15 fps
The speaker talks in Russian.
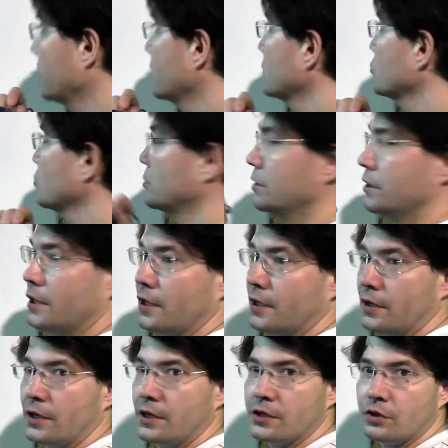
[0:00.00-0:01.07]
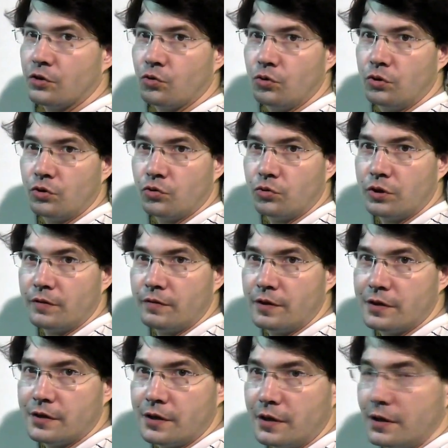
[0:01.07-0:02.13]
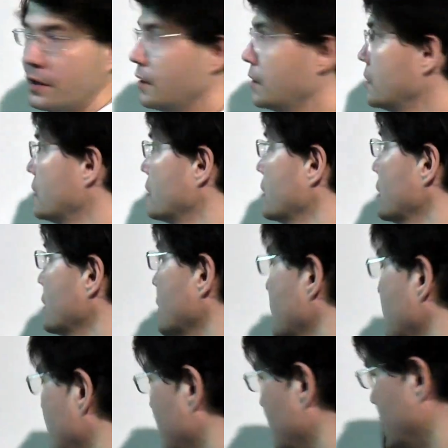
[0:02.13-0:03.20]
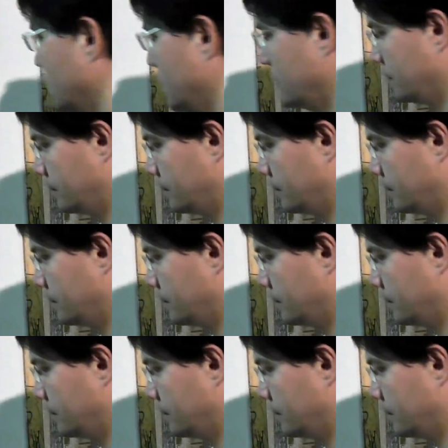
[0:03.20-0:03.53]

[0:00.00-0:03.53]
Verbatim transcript: Собственно, это они циркулируют и в языке, и э,